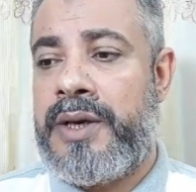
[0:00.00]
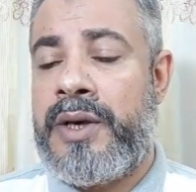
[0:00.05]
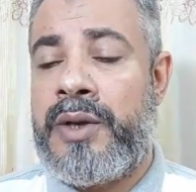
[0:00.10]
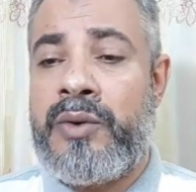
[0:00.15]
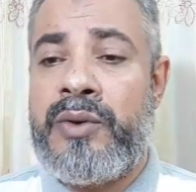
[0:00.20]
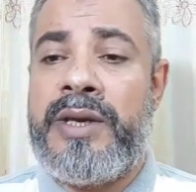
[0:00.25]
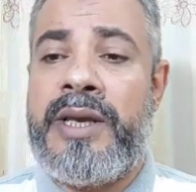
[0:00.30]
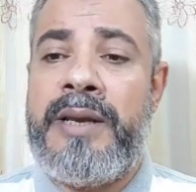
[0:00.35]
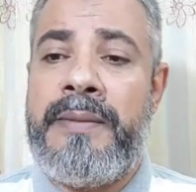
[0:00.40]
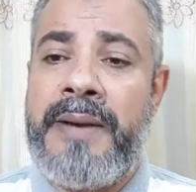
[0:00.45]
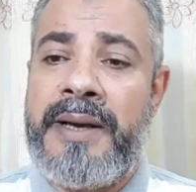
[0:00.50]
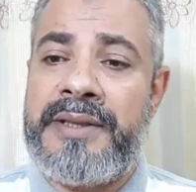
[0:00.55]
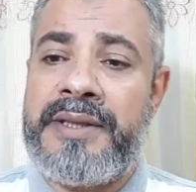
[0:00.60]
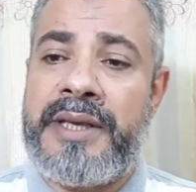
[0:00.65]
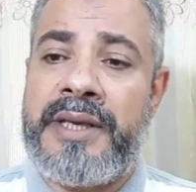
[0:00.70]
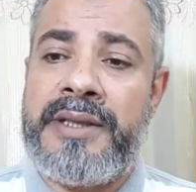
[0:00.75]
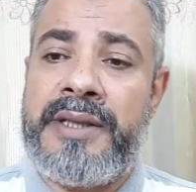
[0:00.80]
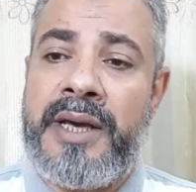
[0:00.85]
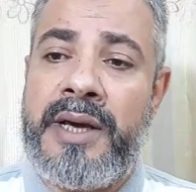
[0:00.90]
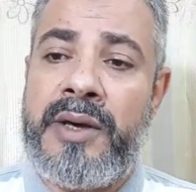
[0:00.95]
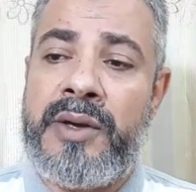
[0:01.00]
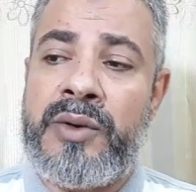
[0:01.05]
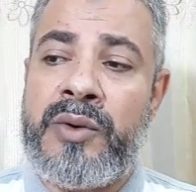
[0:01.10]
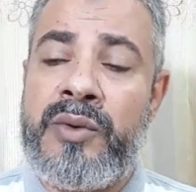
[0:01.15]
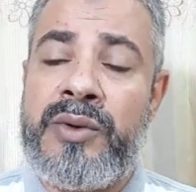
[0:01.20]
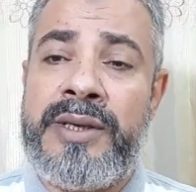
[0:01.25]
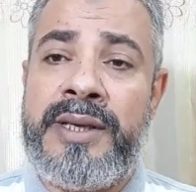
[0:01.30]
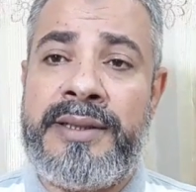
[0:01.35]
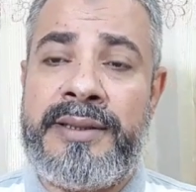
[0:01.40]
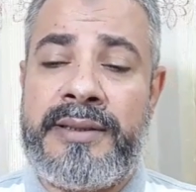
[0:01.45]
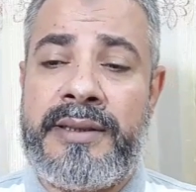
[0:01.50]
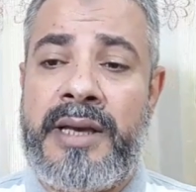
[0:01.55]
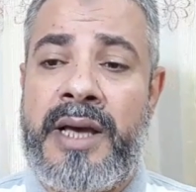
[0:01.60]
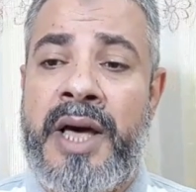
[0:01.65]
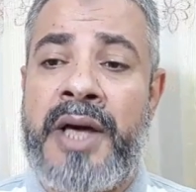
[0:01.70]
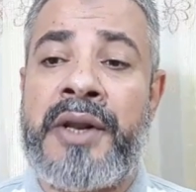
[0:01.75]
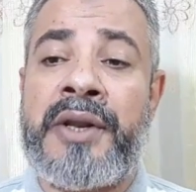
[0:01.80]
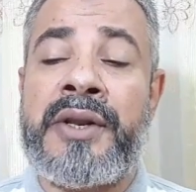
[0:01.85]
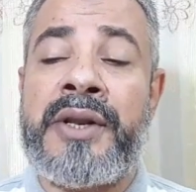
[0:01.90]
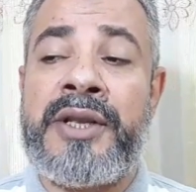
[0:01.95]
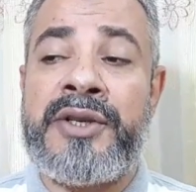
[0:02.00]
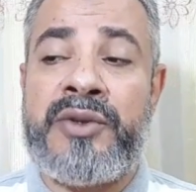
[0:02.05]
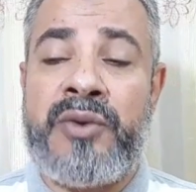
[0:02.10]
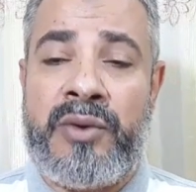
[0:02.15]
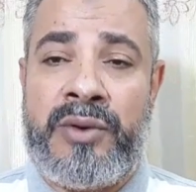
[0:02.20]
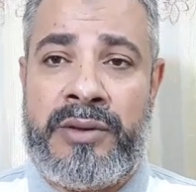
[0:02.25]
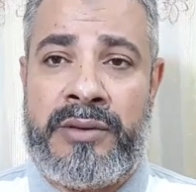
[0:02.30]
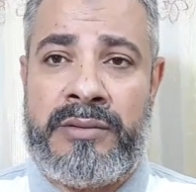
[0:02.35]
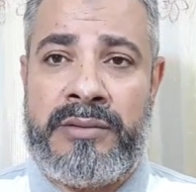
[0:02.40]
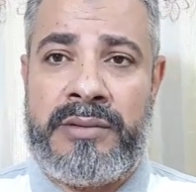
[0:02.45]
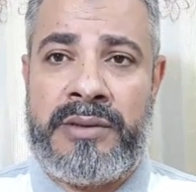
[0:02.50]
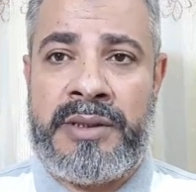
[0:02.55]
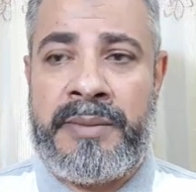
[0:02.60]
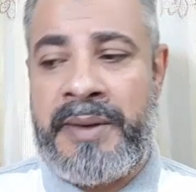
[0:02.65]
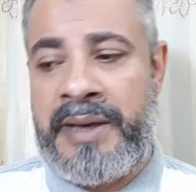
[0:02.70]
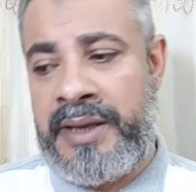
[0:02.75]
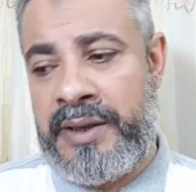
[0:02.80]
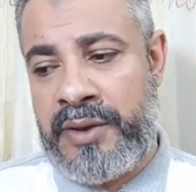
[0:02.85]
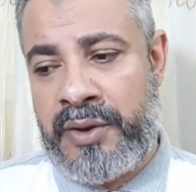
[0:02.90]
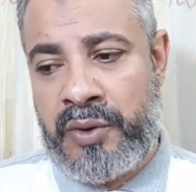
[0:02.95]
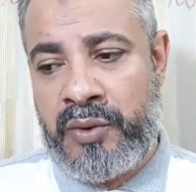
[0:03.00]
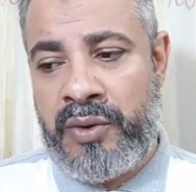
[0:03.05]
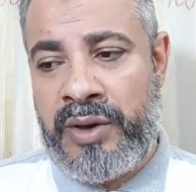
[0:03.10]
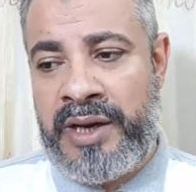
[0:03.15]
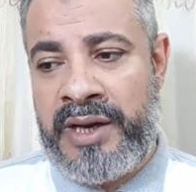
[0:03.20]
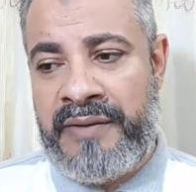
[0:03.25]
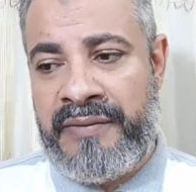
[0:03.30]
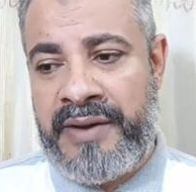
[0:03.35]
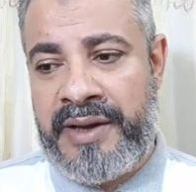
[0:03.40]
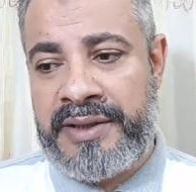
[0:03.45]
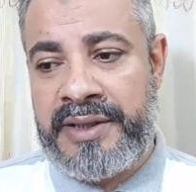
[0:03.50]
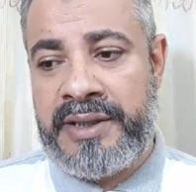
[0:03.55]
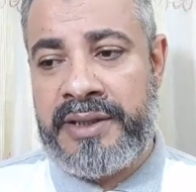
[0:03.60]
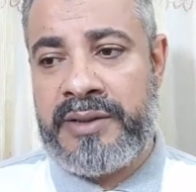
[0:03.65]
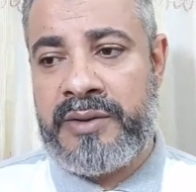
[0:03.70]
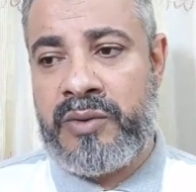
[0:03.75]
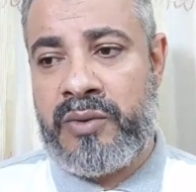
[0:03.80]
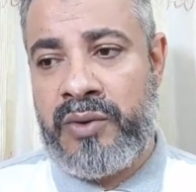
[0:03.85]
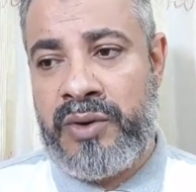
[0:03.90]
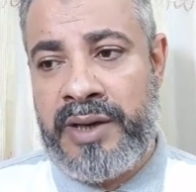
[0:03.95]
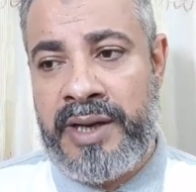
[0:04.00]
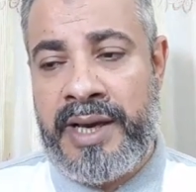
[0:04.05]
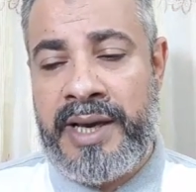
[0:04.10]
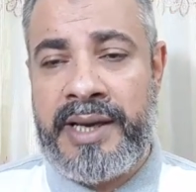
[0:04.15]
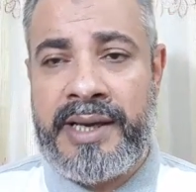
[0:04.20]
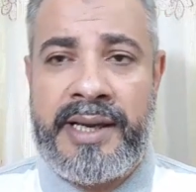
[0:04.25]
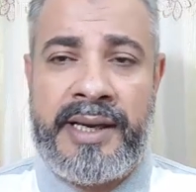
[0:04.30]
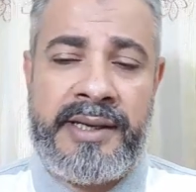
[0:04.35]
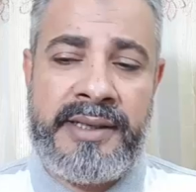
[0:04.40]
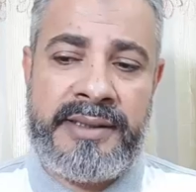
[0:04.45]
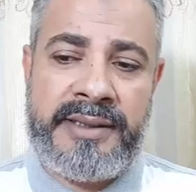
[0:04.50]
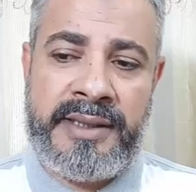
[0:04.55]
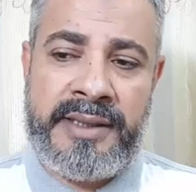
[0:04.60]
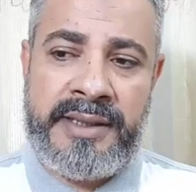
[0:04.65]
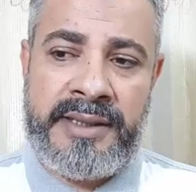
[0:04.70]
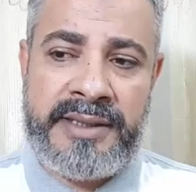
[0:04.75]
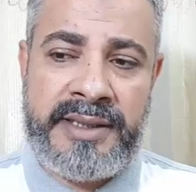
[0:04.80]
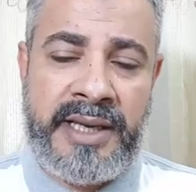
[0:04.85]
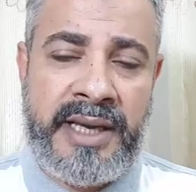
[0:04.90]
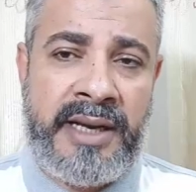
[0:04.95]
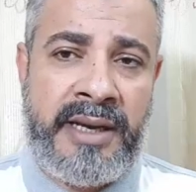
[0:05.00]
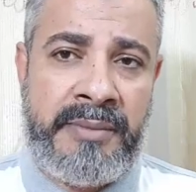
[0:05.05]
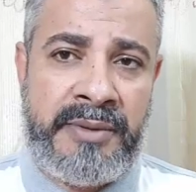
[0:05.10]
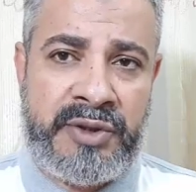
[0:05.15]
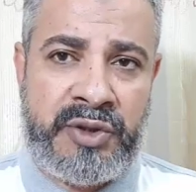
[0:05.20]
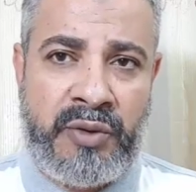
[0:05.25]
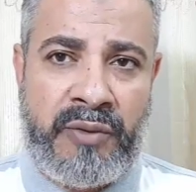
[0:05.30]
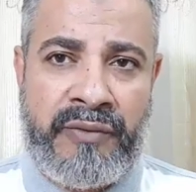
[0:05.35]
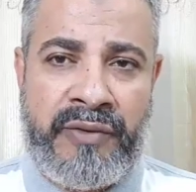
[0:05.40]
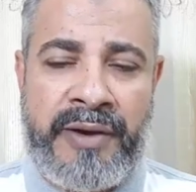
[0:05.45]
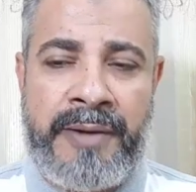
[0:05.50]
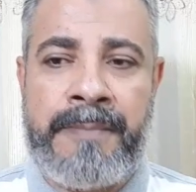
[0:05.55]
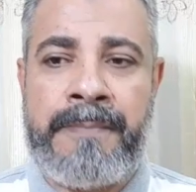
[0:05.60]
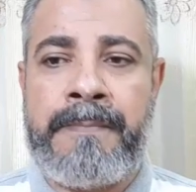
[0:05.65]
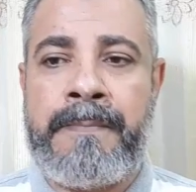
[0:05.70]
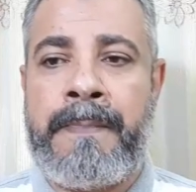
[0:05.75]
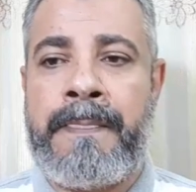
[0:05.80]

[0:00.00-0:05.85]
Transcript: الرؤية اللي بعد كده رؤية الرجل يبقى الرؤى اللي فاتت كلها كانت النساء اللي بتشوفها